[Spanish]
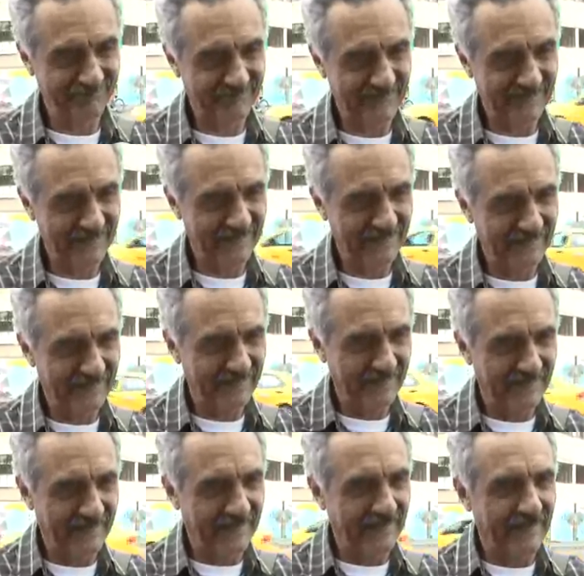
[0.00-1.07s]
que hizo usted?
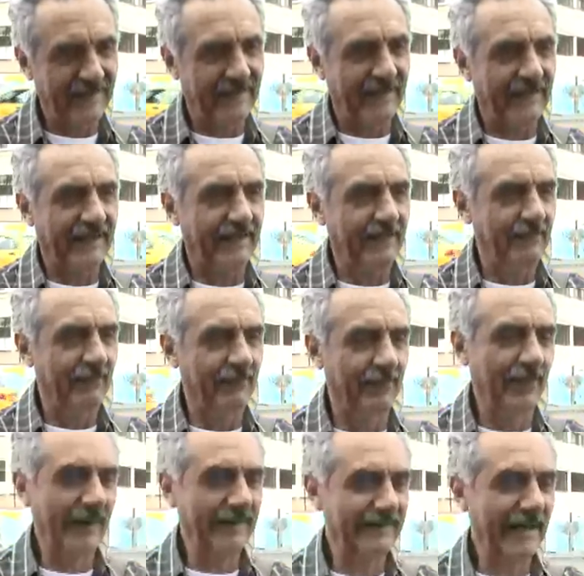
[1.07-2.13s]

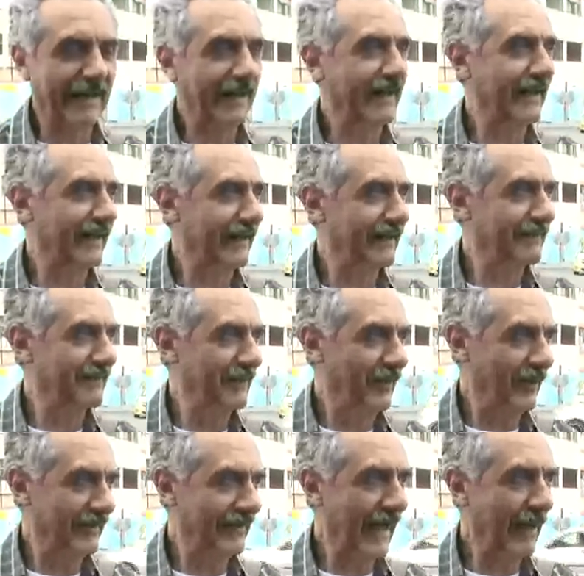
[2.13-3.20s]
pues eh,
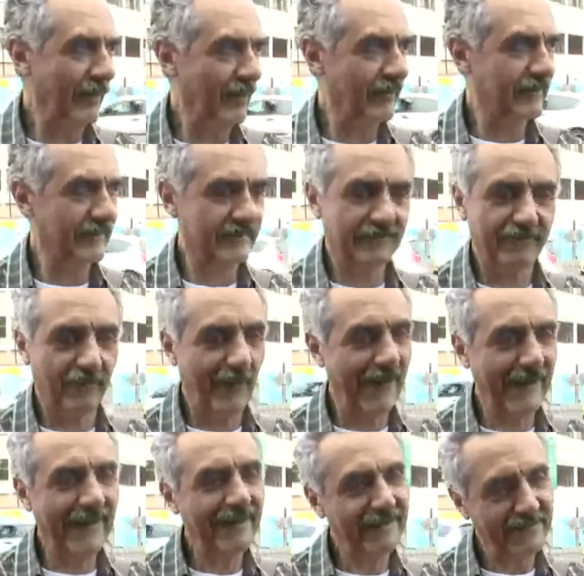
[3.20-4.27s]
no estábamos
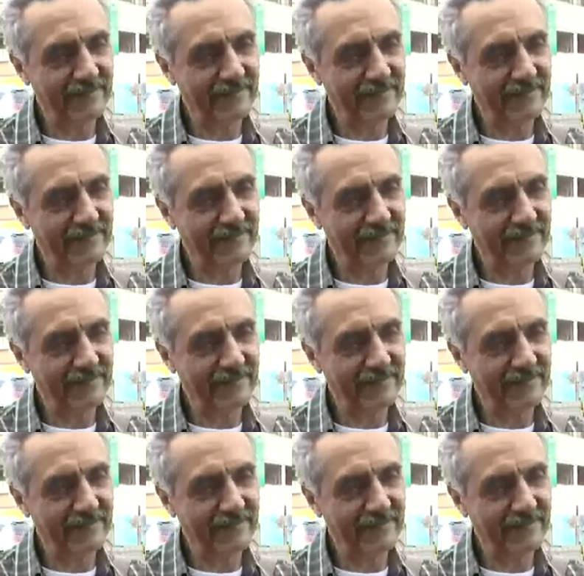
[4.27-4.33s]
fuera,